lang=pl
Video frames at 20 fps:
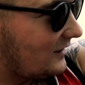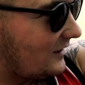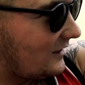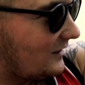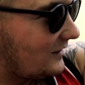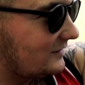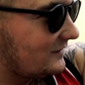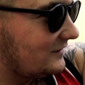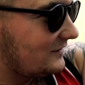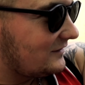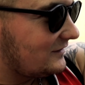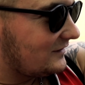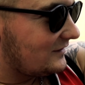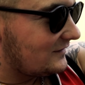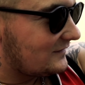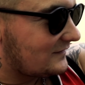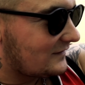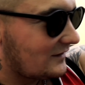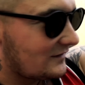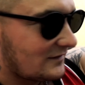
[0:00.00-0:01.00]
Ani
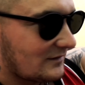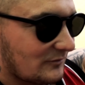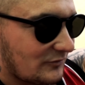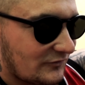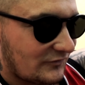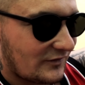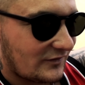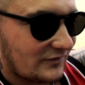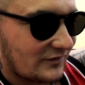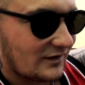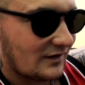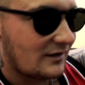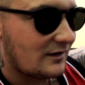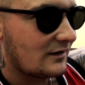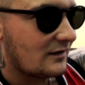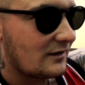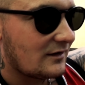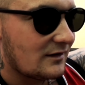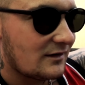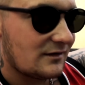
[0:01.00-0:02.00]
nic, ale tam po czasie
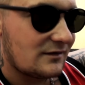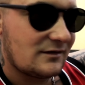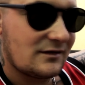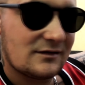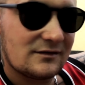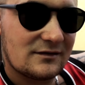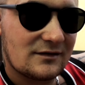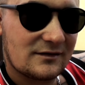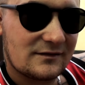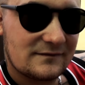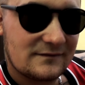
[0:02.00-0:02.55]
jednak